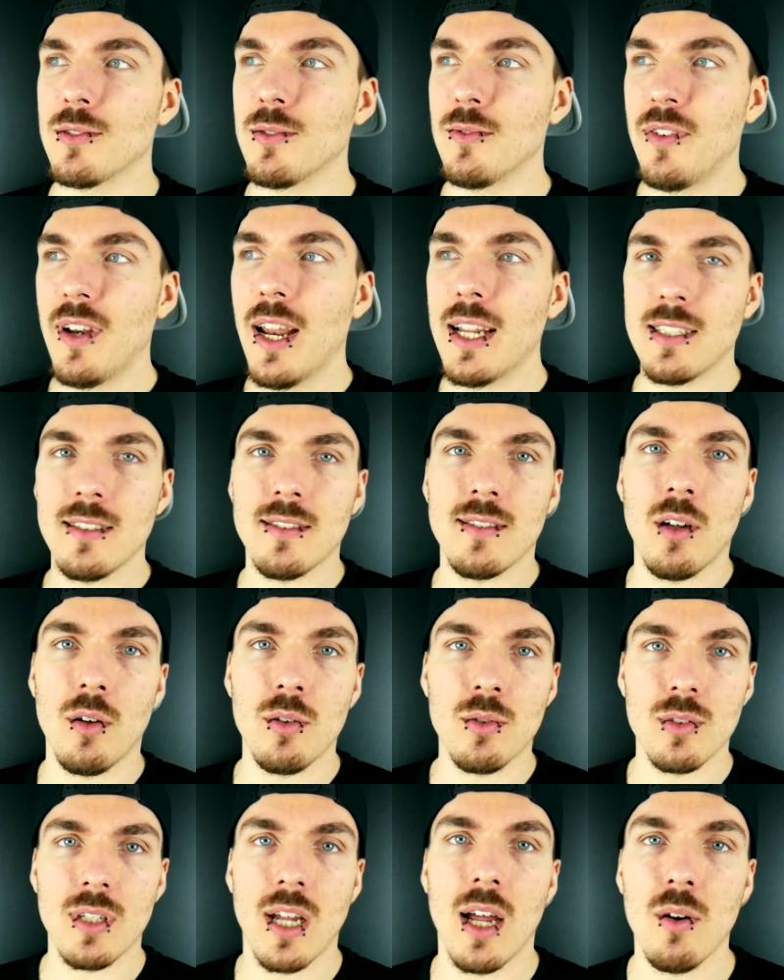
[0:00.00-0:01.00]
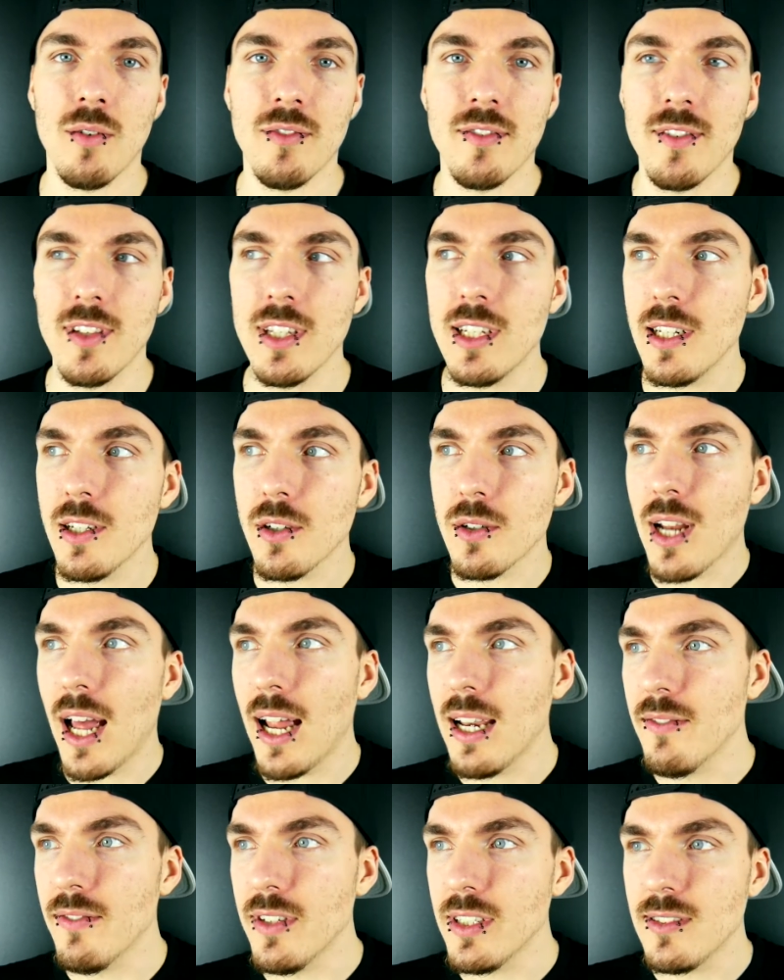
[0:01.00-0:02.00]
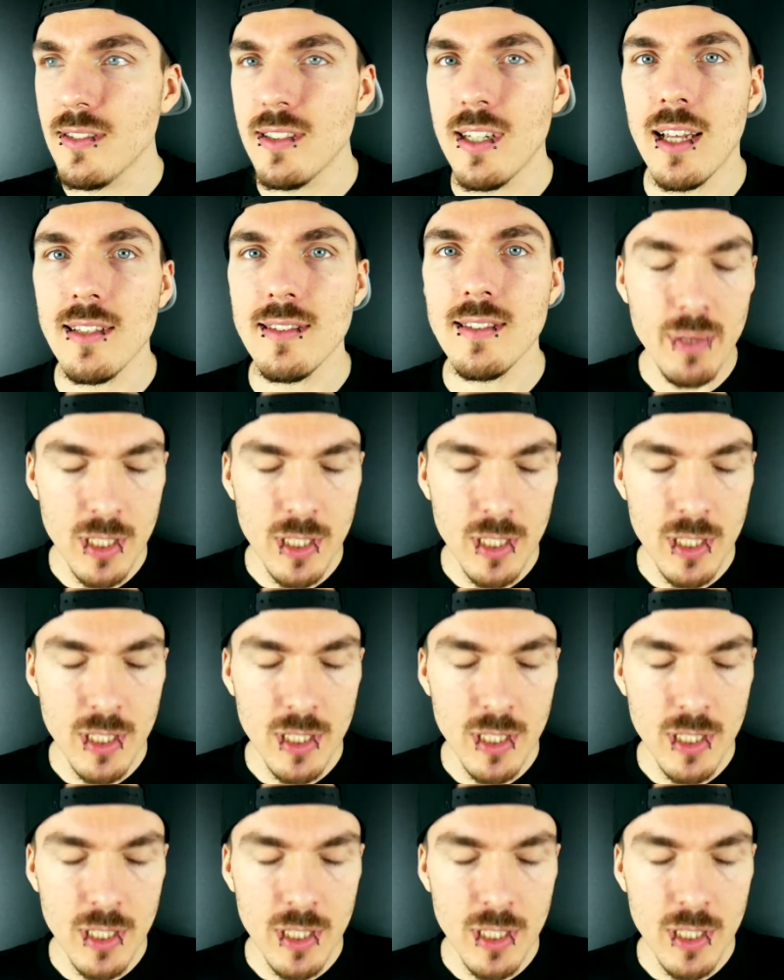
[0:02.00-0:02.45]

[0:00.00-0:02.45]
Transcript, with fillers: So vielleicht ist es auch total offensichtlich und alle wissen das.